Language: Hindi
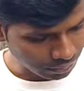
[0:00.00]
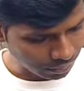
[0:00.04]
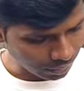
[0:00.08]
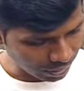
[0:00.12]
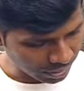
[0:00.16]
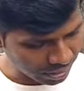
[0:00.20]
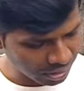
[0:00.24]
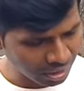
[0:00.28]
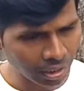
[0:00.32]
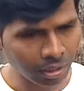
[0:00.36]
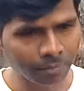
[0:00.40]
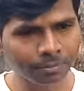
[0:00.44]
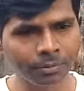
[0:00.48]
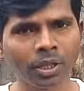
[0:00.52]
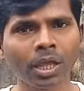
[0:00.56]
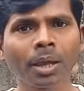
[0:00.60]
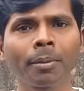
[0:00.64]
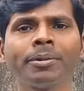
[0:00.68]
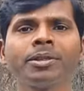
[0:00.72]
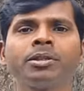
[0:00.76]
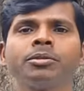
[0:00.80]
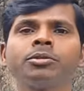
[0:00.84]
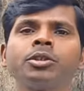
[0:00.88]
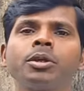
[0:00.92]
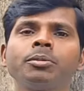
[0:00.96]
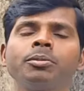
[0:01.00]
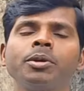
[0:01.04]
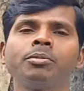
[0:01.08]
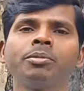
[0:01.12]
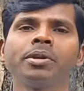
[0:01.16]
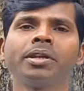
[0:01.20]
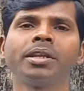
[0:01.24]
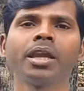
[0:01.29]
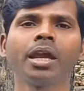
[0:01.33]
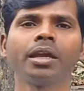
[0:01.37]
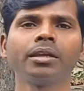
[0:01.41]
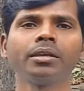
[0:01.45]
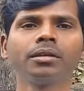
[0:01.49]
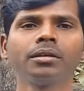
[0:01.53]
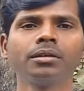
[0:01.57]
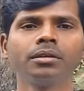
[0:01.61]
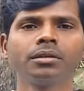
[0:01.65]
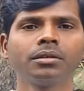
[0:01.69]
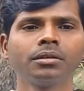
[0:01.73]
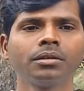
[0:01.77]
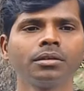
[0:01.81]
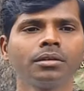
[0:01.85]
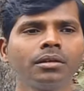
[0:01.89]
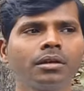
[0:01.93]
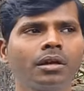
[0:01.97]
आज तक एक बात मेरी समझ में नहीं आई
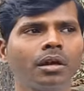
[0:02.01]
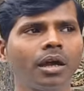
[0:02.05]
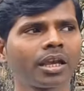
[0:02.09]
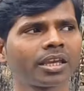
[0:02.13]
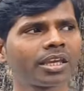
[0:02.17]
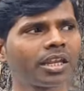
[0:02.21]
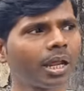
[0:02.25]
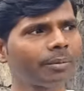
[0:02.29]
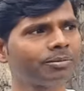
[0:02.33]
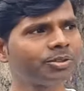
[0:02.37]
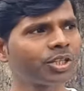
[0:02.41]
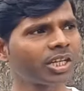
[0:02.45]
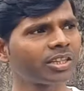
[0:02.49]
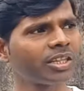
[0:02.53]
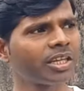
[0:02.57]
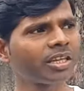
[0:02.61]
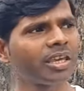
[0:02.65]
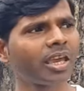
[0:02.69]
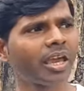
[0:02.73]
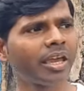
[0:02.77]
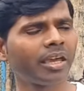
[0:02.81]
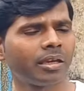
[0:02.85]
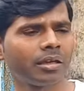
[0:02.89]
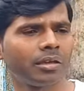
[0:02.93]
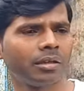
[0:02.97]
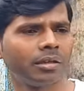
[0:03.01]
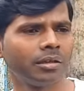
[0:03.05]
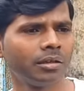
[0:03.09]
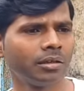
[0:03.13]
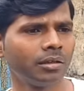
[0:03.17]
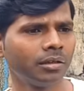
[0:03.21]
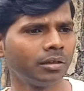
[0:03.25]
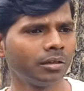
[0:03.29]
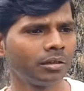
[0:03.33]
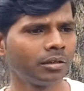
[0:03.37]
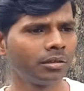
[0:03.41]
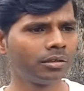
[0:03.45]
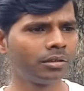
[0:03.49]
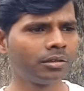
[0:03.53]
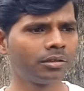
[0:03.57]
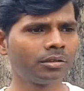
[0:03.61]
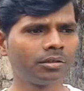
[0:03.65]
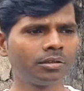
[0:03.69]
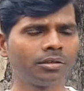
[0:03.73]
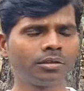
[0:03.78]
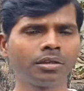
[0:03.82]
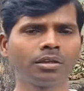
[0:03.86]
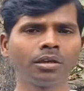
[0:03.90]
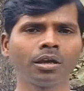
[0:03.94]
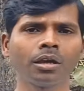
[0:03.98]
आखिर आप चाहते क्या
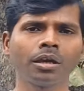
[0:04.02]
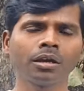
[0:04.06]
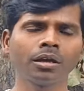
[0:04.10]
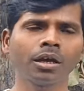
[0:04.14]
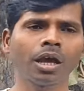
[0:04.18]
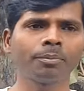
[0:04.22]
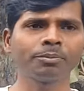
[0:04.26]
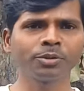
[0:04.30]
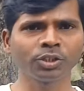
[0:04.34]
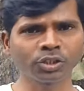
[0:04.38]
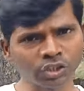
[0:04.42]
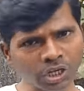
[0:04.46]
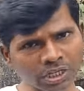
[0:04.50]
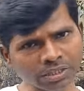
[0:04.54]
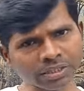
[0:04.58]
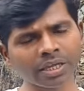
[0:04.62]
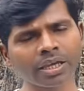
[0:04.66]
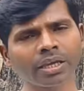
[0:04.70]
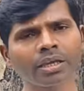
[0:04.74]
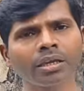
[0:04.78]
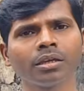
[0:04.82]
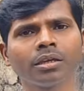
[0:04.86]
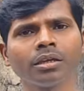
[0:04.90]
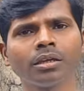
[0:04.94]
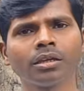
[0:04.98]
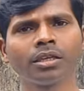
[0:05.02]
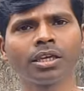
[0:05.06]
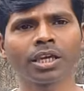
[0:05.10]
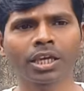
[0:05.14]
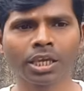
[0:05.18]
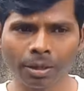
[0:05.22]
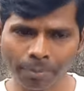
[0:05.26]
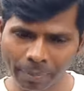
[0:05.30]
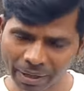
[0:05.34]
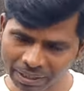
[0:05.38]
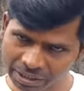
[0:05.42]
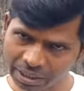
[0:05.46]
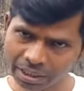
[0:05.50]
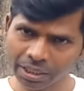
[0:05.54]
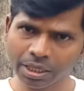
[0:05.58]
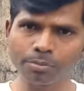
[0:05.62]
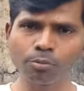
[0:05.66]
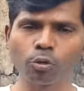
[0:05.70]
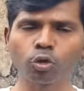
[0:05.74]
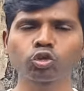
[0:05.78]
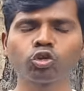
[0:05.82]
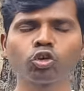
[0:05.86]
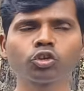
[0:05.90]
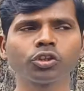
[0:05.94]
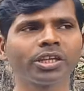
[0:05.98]
क्या आप ये चाहते हैं कि एक के बाद एक
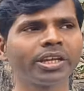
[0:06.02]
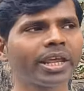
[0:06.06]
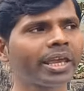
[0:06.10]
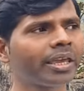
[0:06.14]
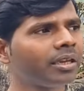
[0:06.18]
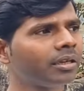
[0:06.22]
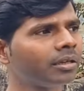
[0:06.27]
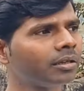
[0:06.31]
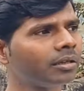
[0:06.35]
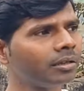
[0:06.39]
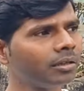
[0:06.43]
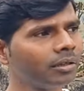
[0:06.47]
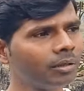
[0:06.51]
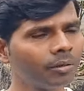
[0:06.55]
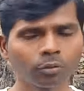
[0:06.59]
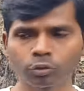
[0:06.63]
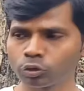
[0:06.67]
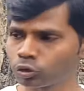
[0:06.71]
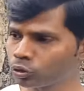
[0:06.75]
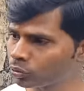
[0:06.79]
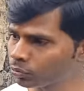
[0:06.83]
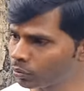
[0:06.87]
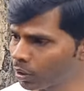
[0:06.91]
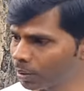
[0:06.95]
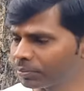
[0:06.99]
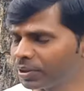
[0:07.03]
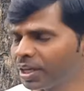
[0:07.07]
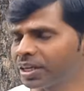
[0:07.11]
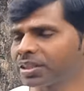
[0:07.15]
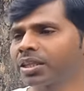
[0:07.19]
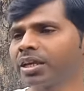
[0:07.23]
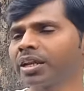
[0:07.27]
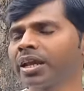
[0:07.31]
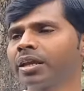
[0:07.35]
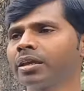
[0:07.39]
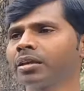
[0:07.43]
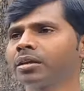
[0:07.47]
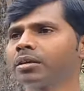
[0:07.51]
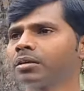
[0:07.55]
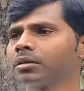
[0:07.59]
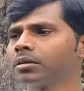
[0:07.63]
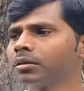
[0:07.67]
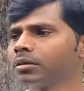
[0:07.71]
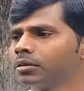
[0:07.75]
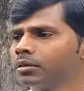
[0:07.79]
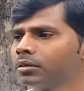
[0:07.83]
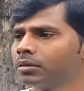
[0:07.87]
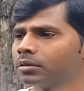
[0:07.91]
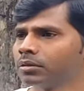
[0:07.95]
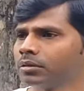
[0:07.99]
की मौत होती रहे और हम चुपचाप देखते
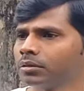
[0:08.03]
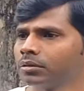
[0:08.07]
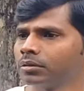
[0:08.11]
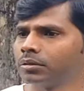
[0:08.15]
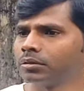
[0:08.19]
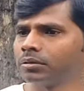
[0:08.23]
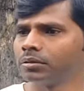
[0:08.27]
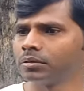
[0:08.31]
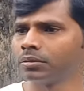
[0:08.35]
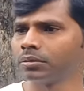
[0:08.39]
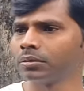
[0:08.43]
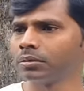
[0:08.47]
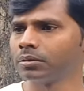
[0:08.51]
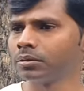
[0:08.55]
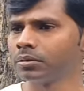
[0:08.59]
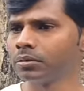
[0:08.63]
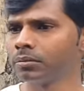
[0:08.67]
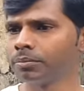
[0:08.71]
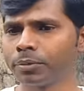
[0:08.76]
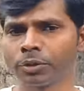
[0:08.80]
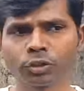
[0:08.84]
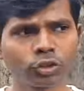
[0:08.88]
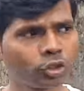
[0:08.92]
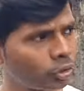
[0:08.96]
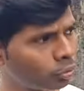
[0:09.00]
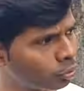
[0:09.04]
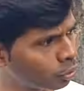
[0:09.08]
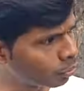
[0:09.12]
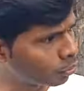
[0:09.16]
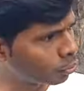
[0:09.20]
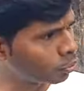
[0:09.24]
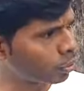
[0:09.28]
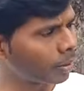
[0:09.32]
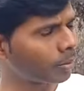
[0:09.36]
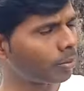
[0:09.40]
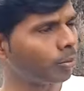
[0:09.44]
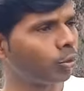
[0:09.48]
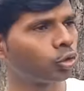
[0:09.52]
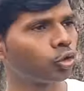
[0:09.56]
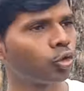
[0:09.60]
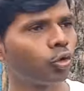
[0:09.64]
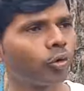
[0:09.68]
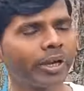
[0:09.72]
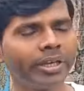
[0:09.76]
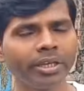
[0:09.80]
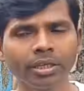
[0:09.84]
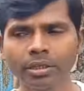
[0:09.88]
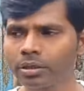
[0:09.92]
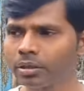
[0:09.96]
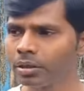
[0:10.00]
रहे पहले डॉक्टर गुप्ता की मौत
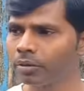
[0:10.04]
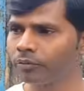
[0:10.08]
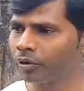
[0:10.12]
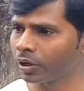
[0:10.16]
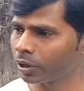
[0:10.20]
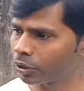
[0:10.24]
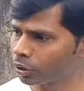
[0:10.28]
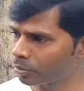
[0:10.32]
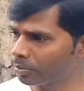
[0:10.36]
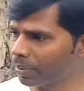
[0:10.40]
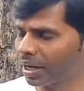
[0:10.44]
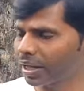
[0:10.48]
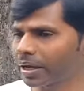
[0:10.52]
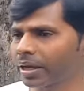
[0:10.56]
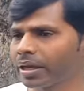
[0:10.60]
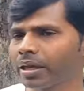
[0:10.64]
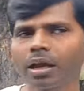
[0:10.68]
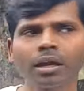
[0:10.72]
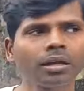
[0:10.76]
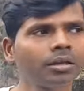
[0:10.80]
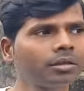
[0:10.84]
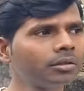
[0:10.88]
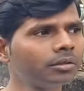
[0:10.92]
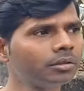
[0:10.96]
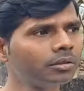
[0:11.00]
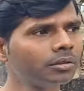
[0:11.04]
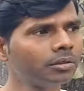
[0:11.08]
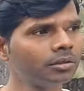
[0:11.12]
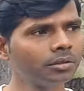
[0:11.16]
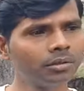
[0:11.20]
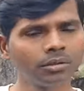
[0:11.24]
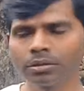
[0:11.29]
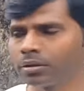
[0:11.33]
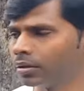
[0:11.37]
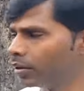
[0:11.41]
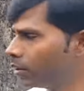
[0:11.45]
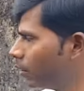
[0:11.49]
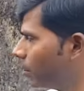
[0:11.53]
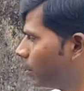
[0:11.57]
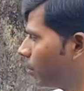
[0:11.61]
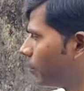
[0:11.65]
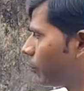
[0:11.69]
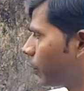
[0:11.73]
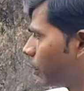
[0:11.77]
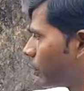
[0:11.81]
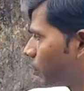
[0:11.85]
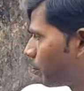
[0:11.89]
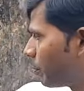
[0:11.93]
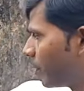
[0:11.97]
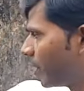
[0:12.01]
हो गई फिर अली मारा गया
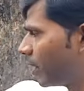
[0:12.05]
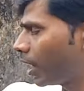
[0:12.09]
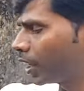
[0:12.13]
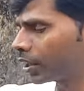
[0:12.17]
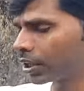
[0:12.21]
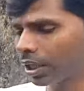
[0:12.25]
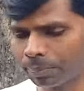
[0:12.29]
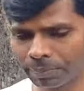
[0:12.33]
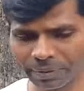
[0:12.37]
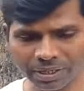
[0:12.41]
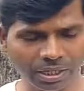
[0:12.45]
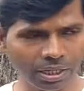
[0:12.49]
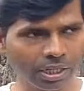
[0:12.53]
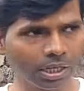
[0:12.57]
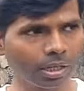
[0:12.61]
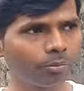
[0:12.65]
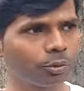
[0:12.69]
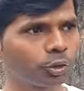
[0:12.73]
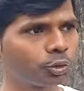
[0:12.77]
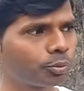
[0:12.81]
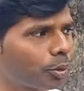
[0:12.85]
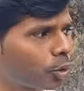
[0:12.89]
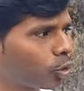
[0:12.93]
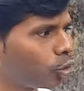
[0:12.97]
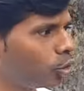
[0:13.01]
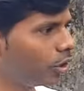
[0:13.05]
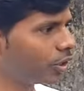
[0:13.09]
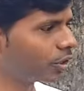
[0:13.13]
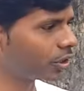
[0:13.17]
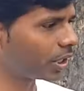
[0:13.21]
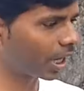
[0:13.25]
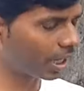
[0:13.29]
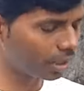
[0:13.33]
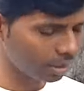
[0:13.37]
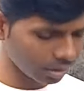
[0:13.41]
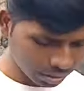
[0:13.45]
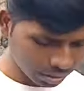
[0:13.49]
आज इस प्रलनाथ के पिल्ले ने मुझ पर गोली चलाई